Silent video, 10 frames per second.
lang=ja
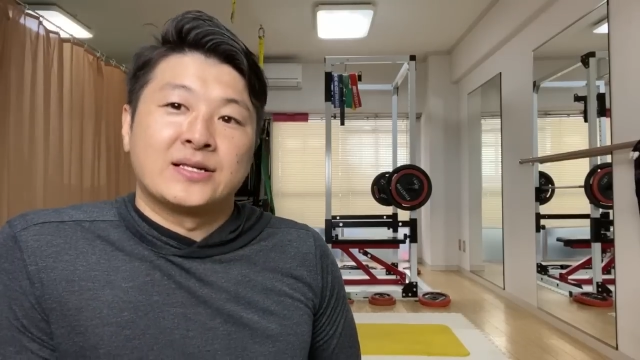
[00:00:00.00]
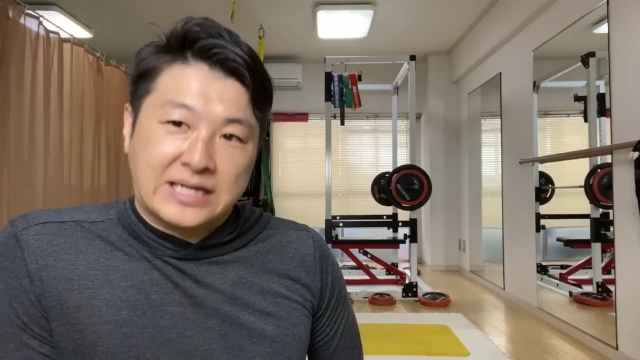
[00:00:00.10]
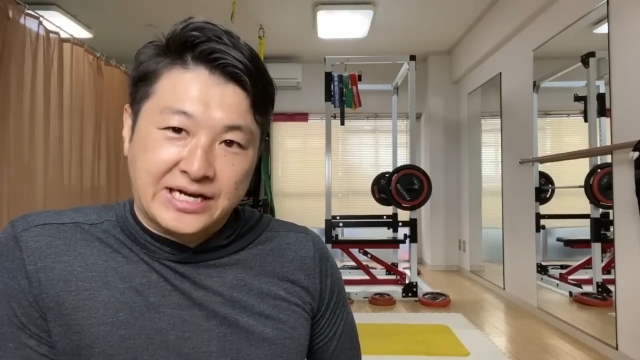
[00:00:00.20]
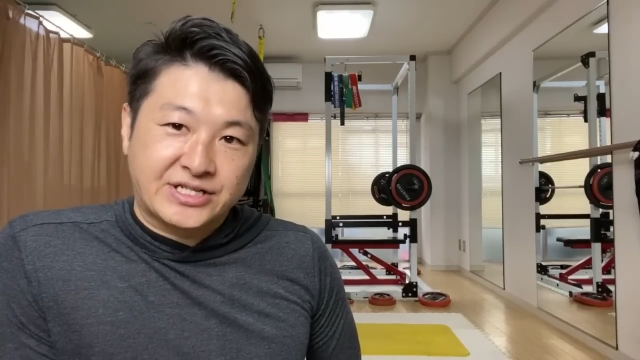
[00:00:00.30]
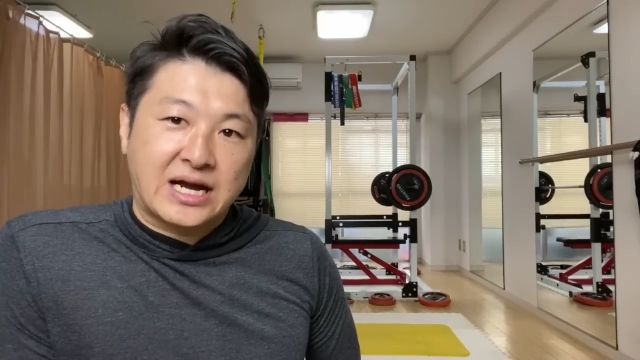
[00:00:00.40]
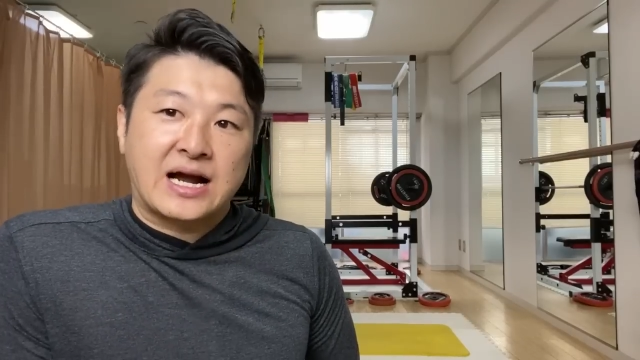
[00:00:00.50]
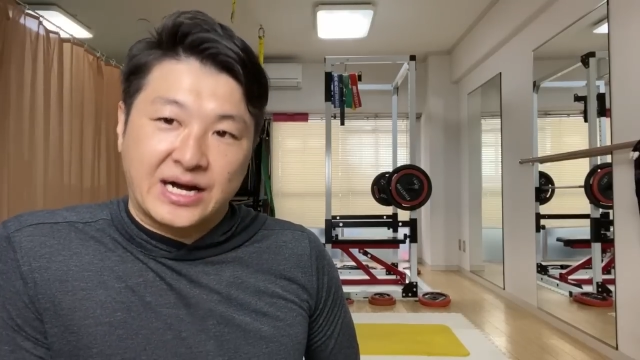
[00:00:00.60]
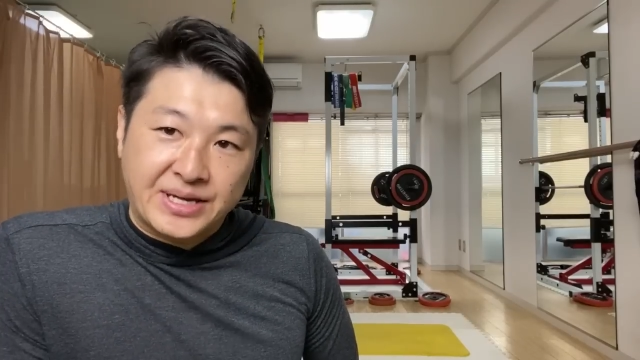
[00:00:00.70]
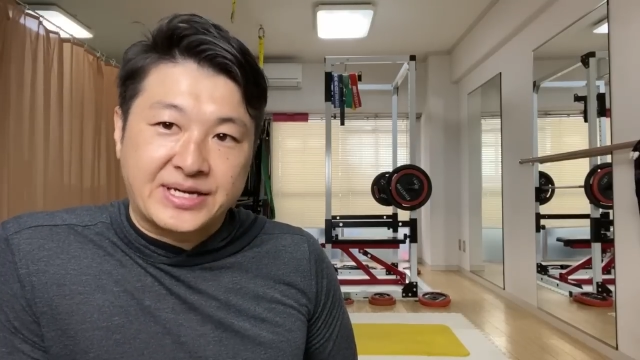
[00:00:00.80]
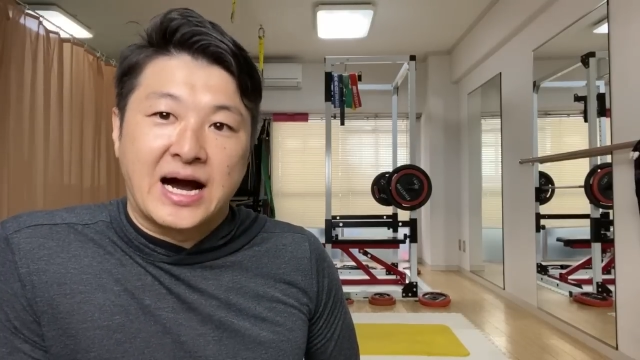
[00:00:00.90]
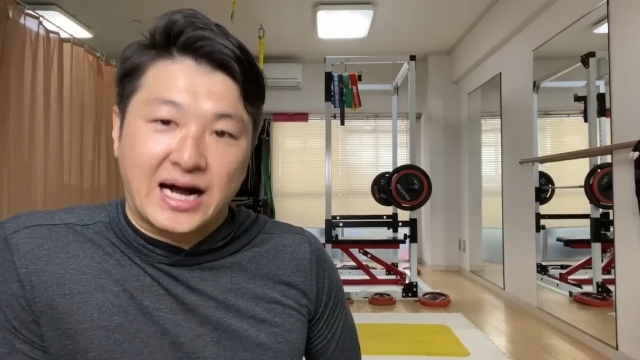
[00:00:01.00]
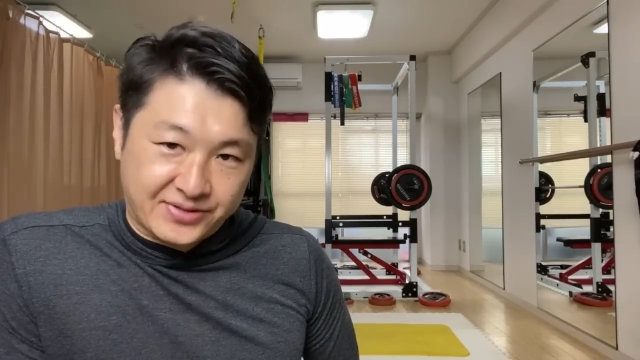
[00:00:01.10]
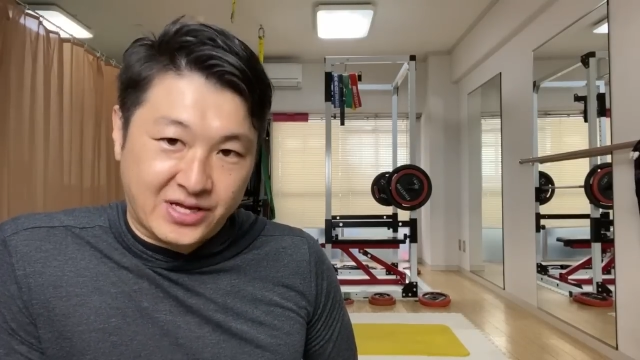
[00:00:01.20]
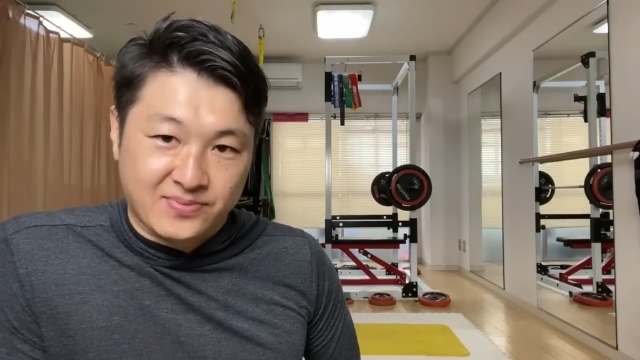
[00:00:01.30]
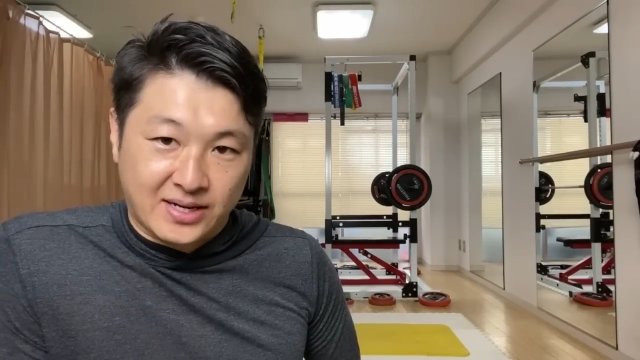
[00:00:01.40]
代謝がかなり上
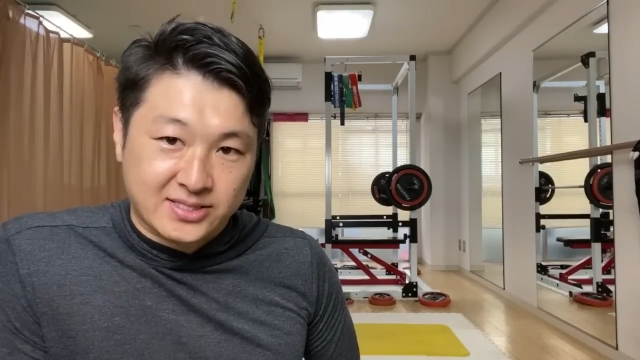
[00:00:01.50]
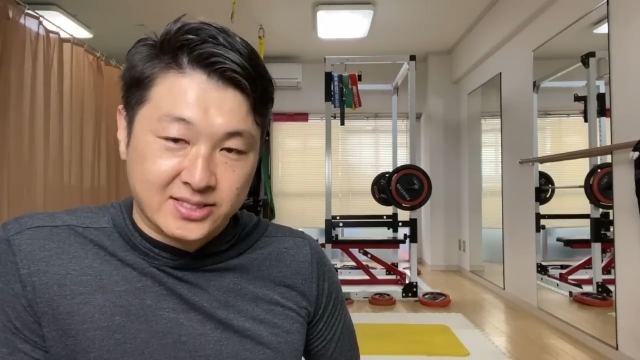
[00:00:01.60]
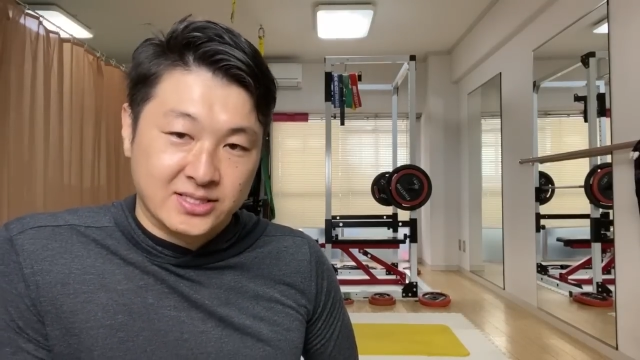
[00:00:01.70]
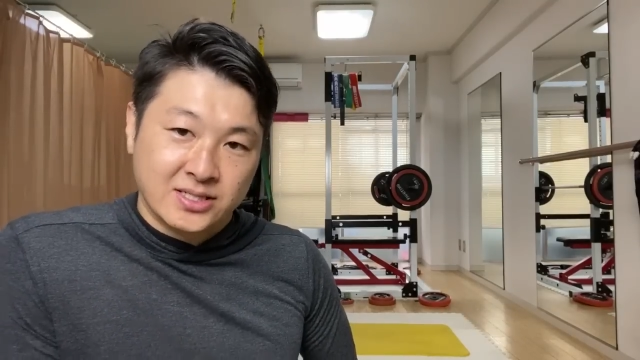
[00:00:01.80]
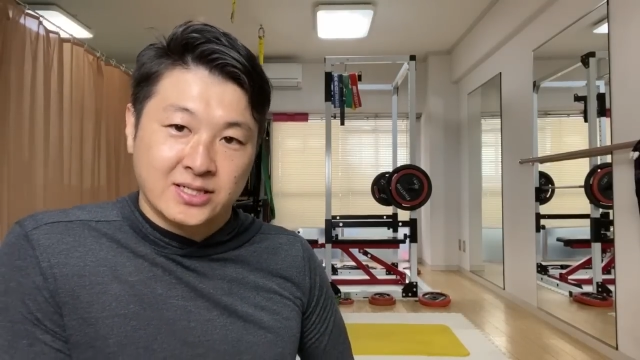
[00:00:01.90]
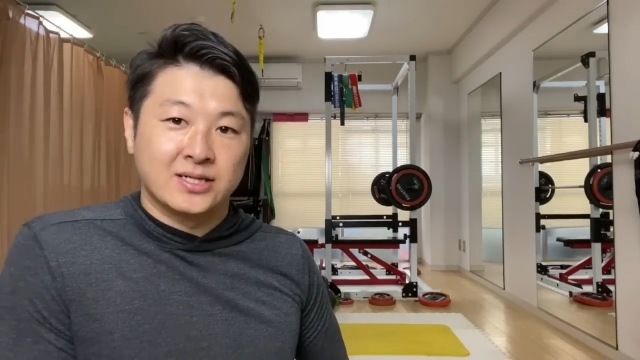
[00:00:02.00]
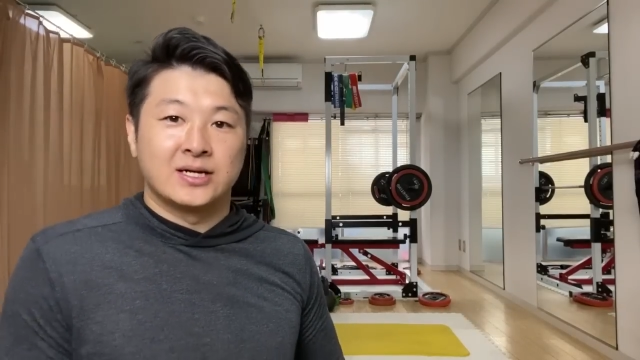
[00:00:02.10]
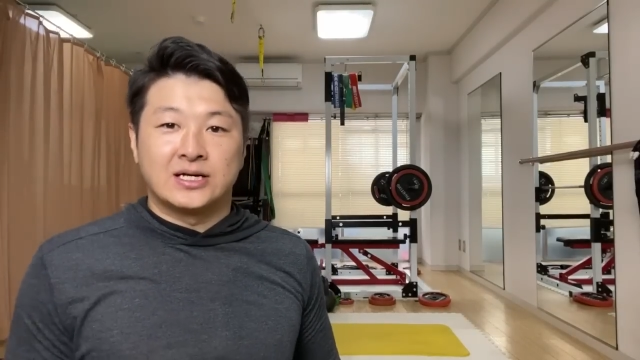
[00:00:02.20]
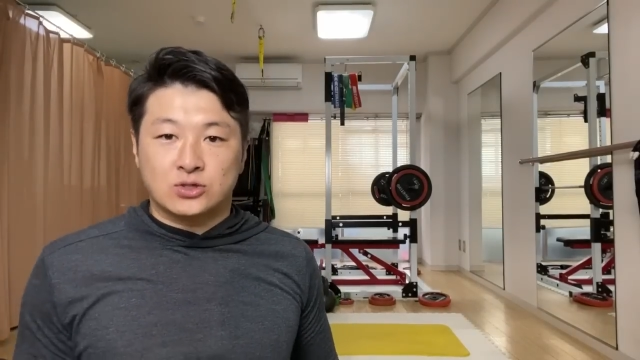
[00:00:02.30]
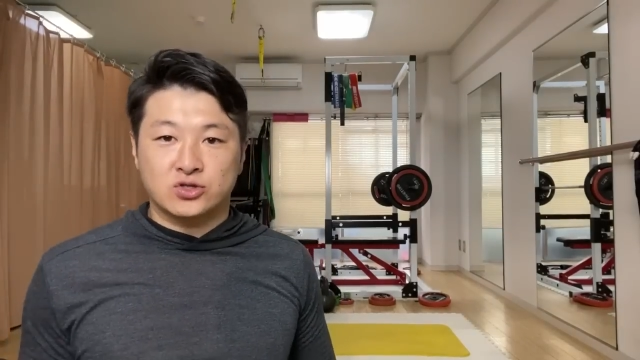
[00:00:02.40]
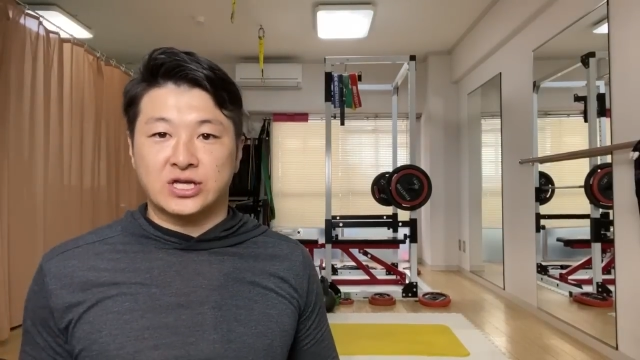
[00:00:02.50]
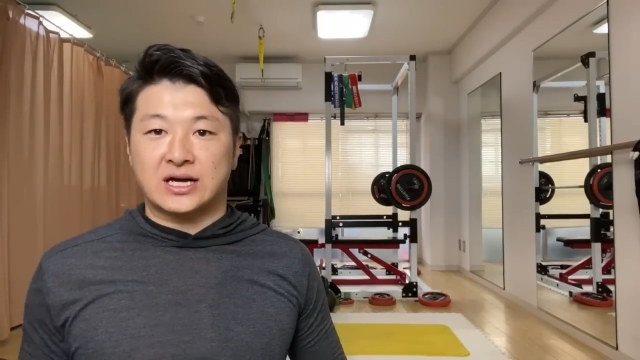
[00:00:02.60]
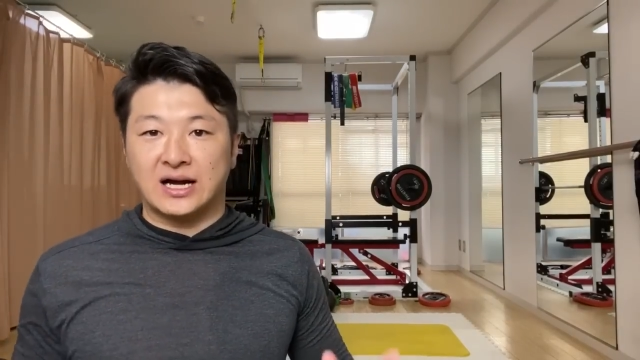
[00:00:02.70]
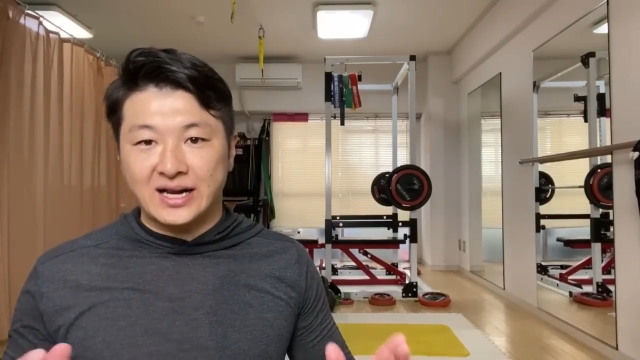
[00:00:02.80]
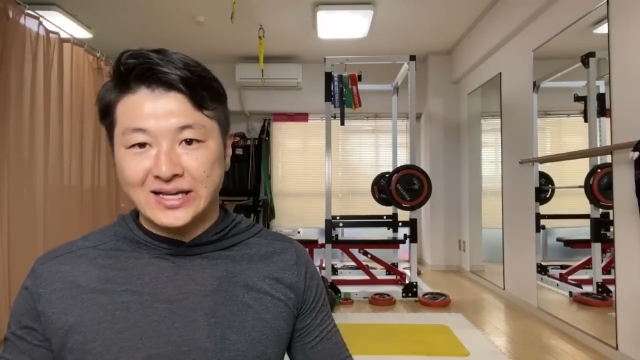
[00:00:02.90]
がってきますそして
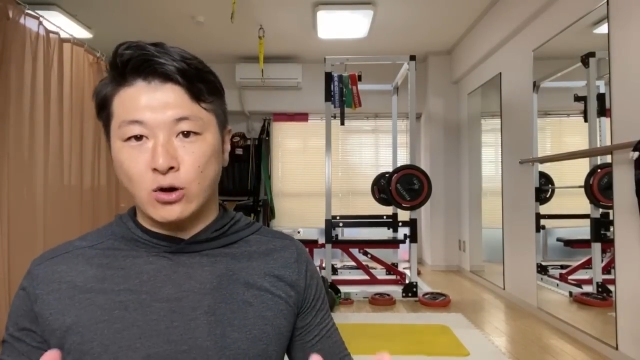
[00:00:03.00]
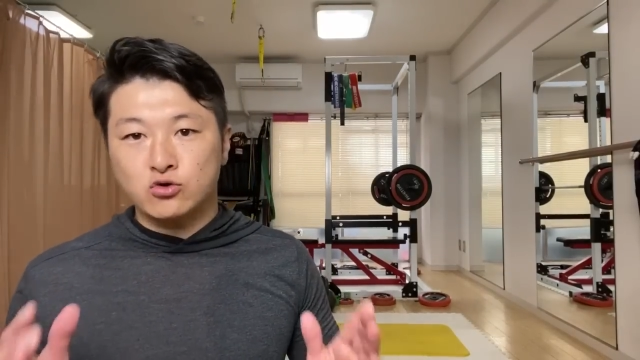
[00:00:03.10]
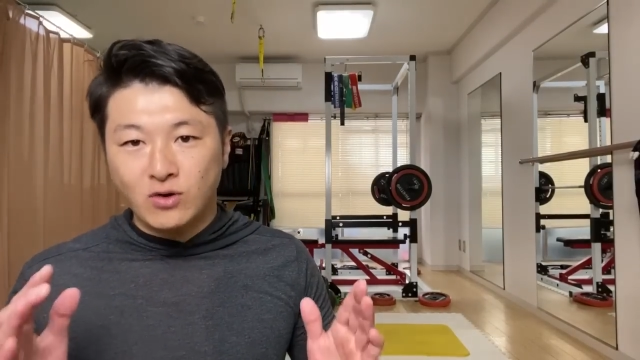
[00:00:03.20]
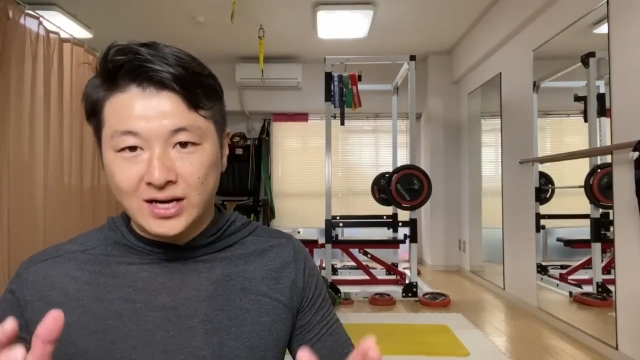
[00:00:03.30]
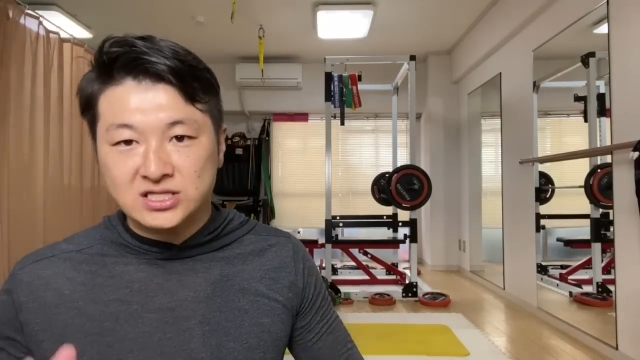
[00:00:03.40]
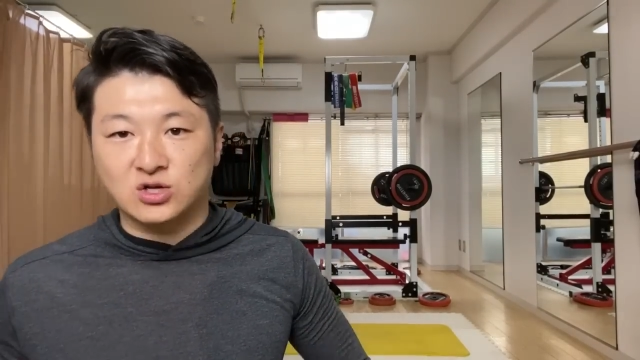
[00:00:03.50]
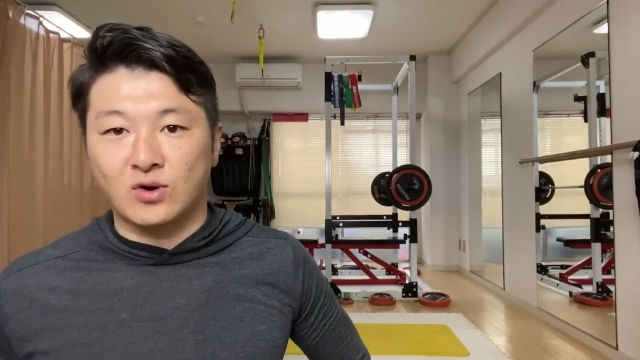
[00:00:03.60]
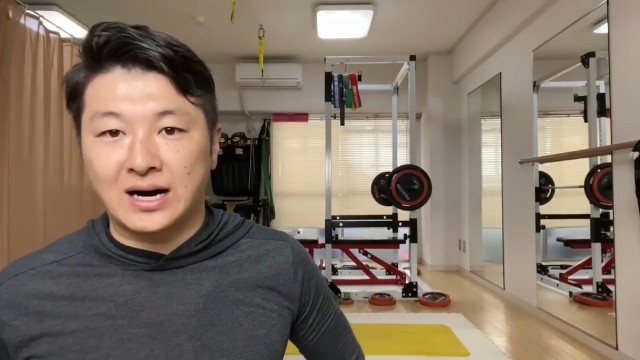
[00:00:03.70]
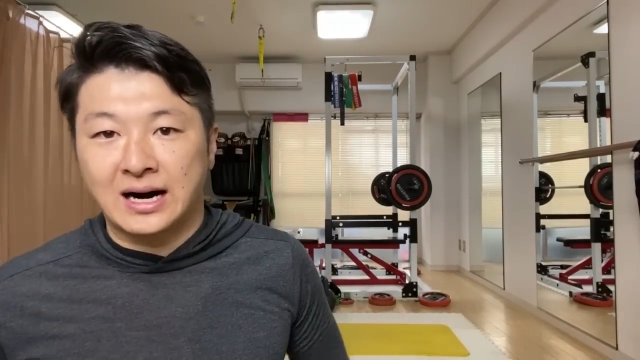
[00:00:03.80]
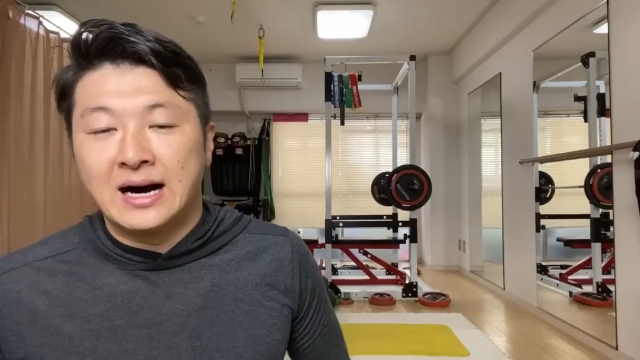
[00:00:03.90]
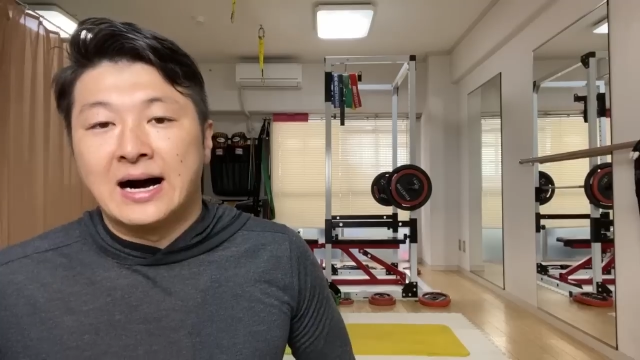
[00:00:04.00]
体を動かすのは